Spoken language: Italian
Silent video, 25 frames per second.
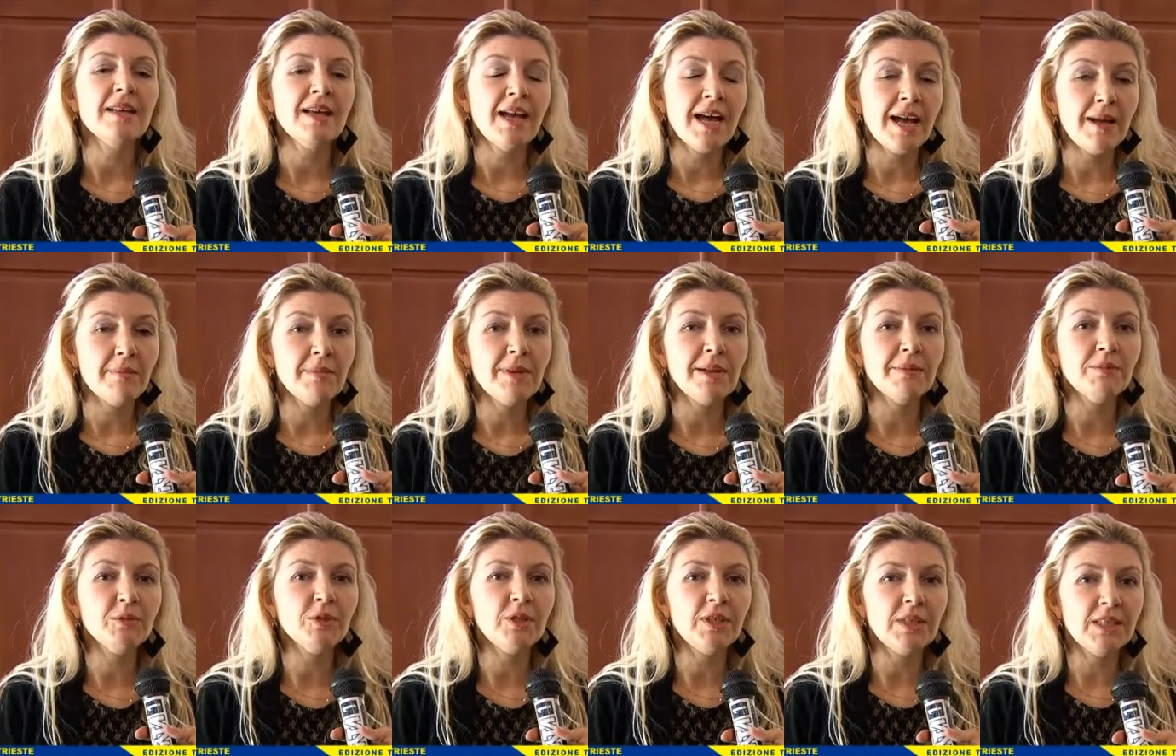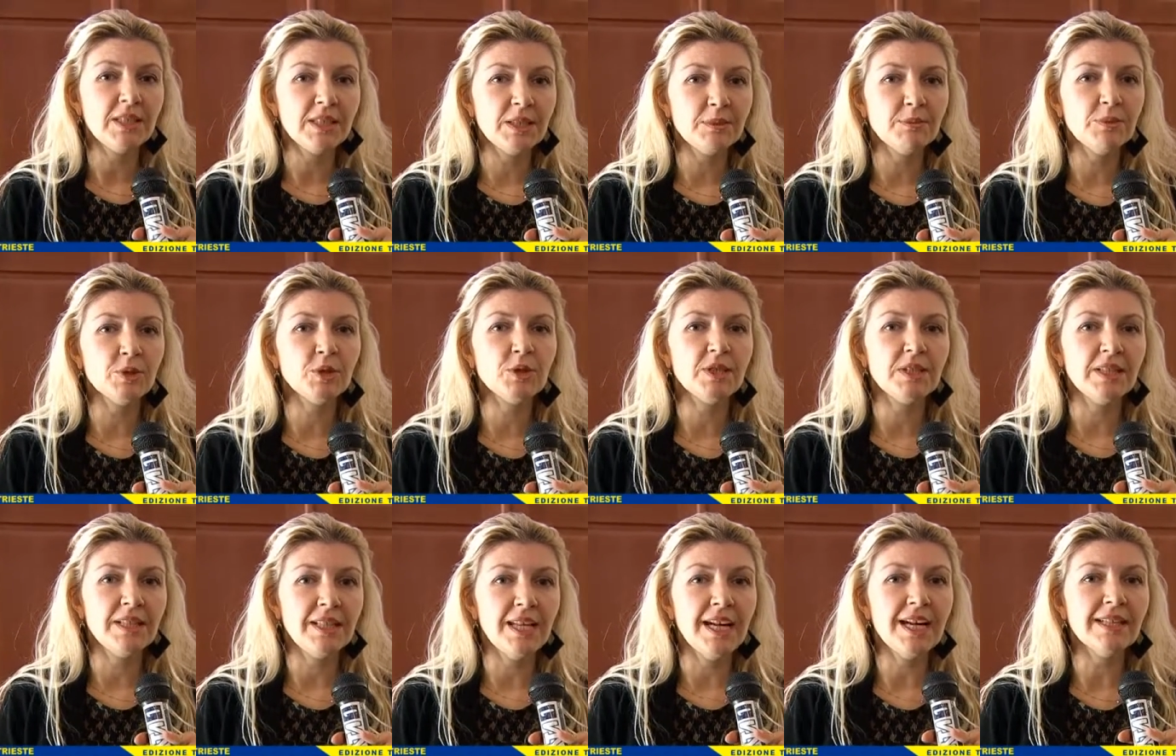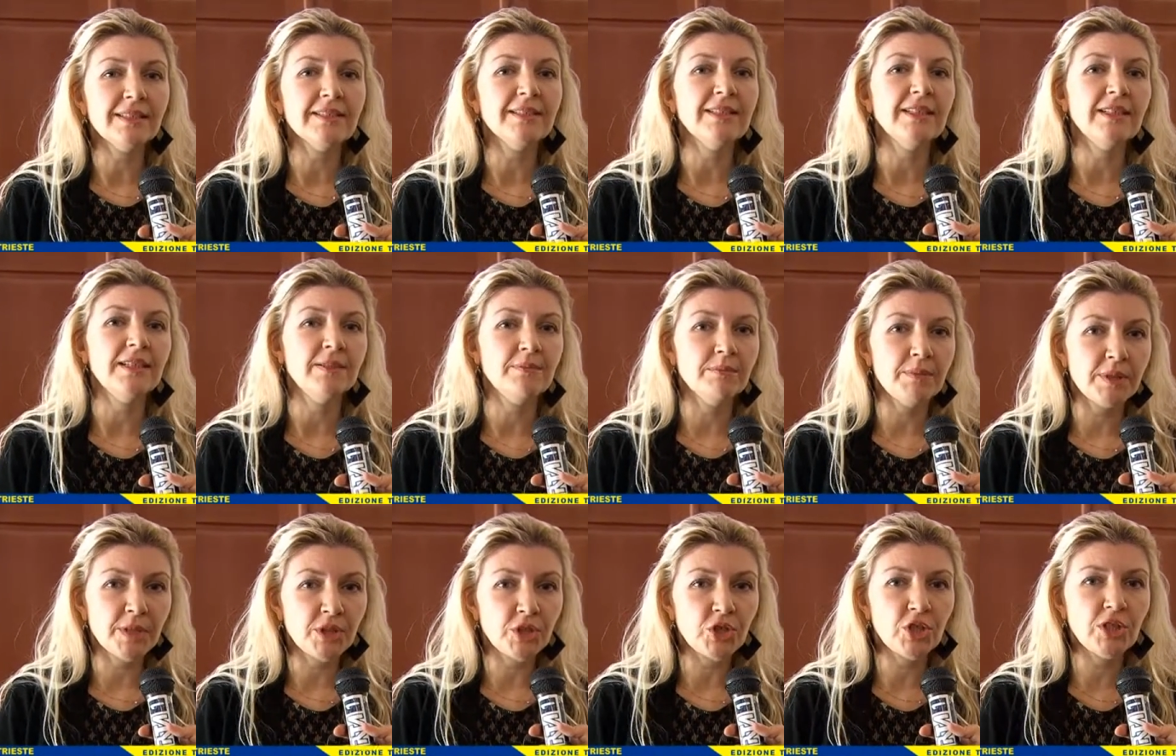Abbiamo delle risposte date in
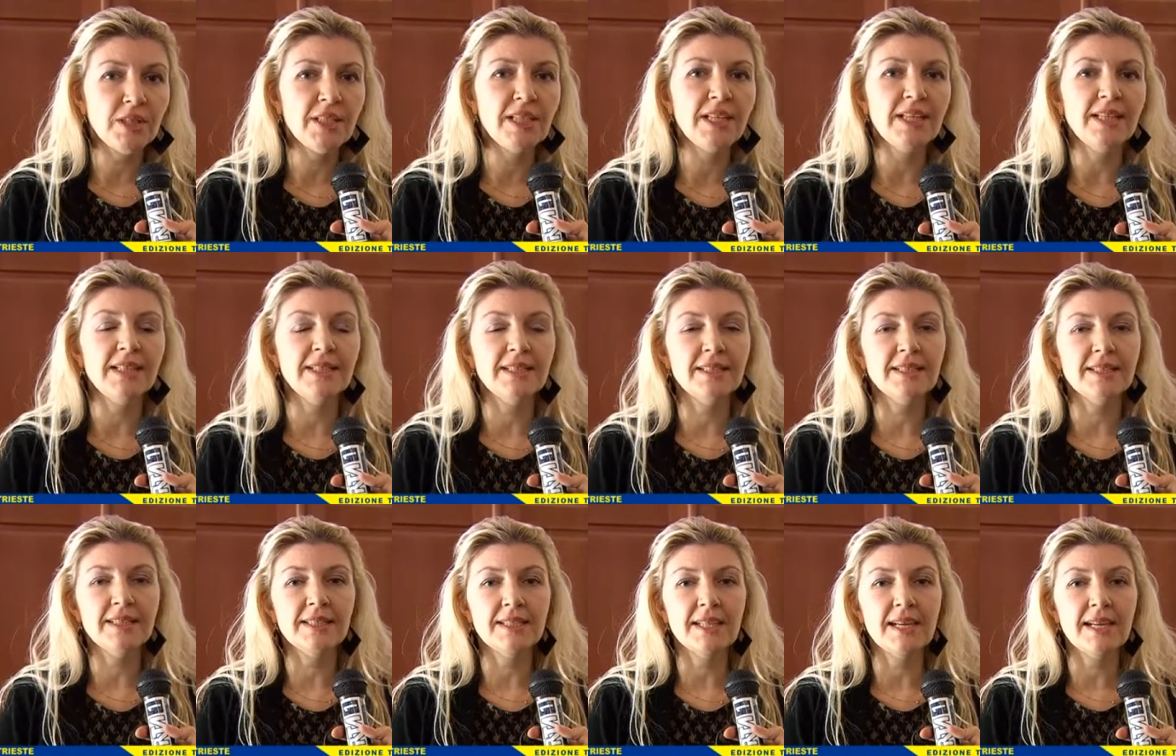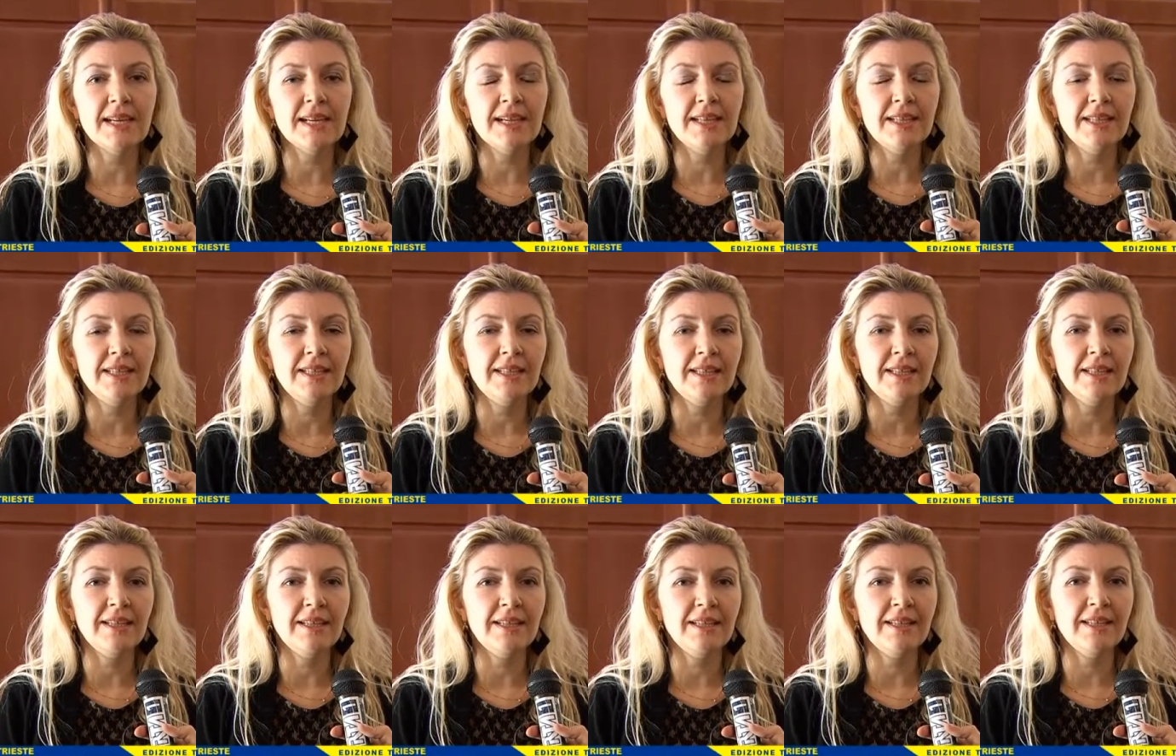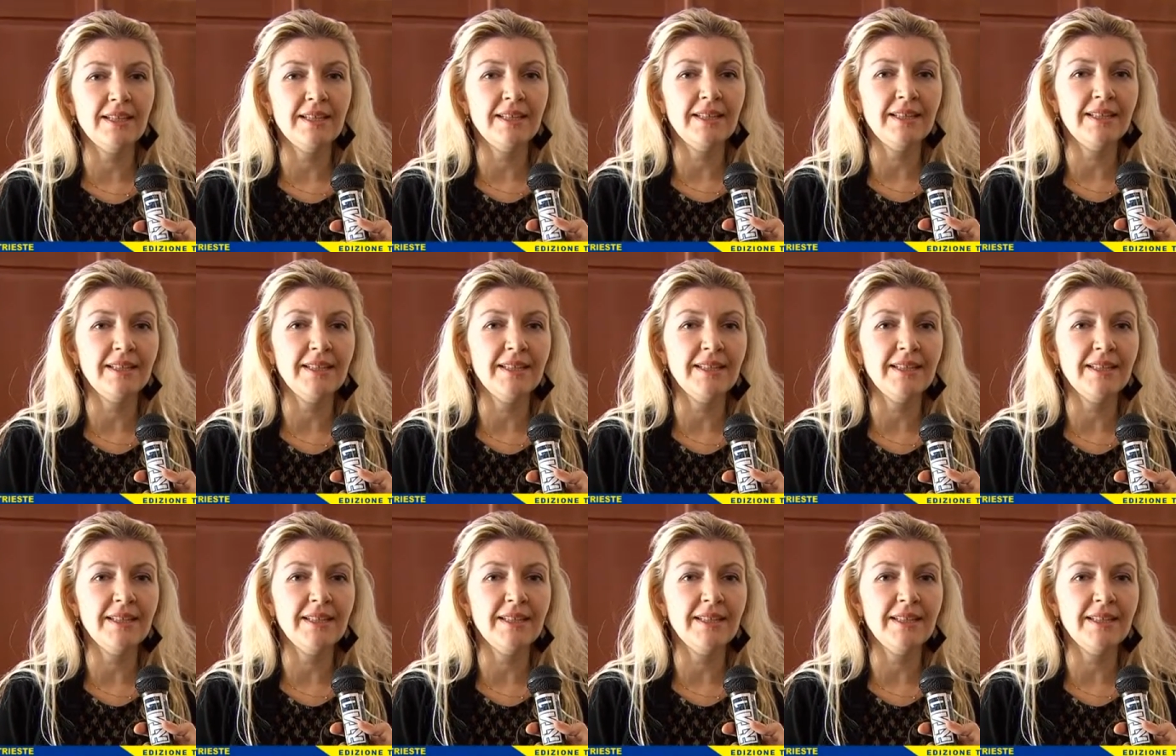precedenza eh,